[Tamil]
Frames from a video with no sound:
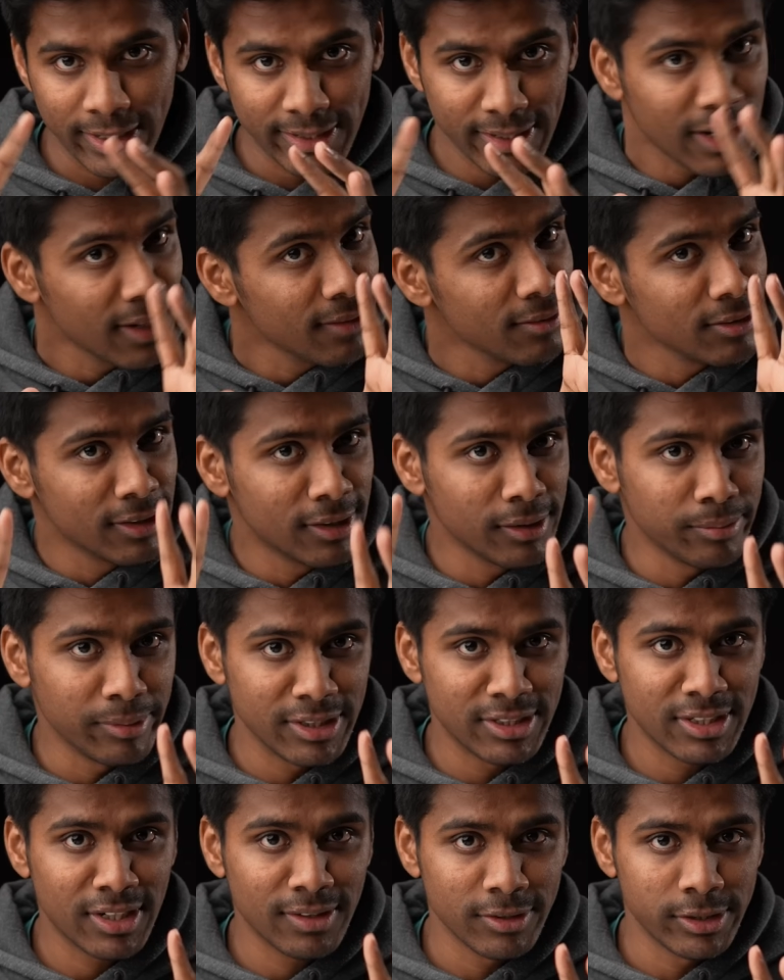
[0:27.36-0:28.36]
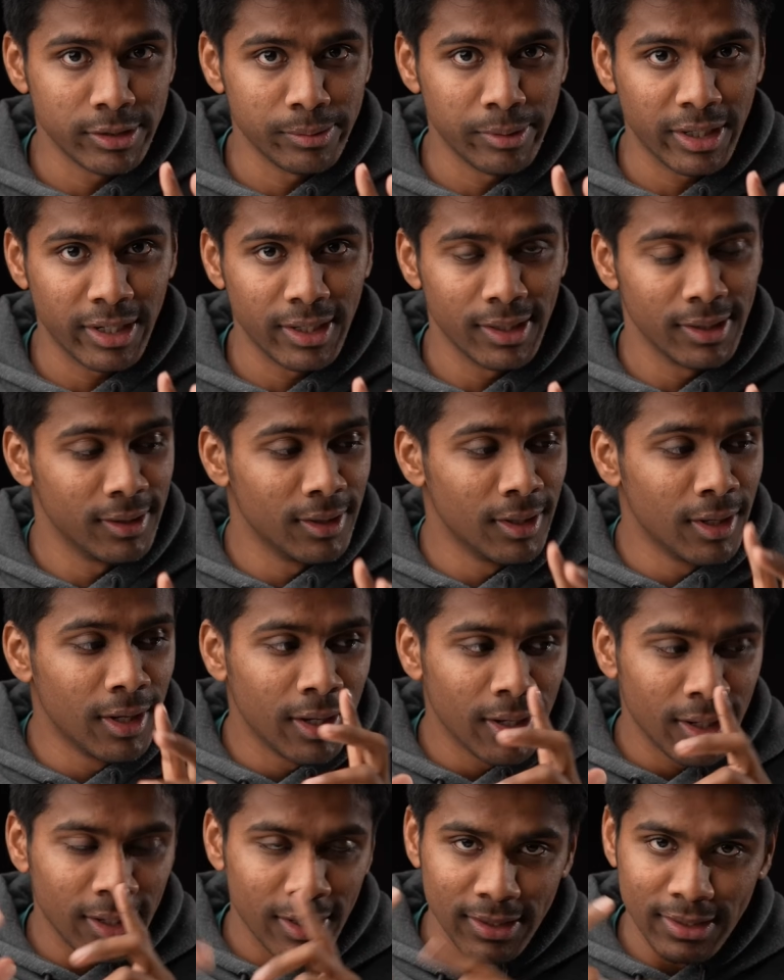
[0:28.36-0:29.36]
அதெல்லாம் வந்து மேஜரான விஷயமே கிடையாது
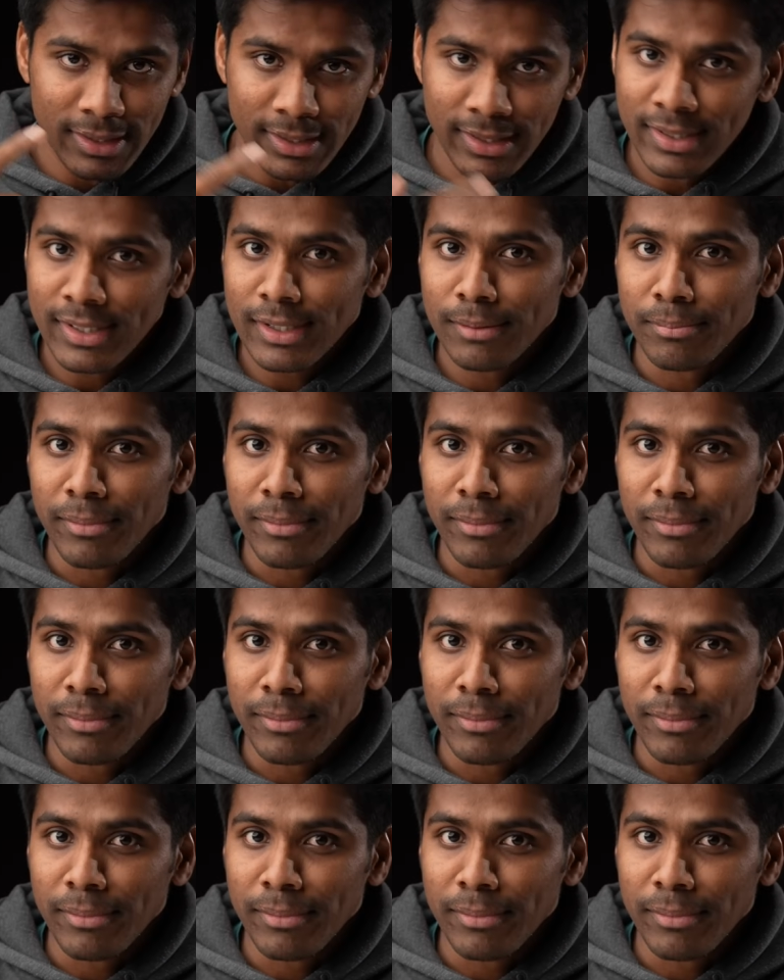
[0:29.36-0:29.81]
இதில் இருக்கிற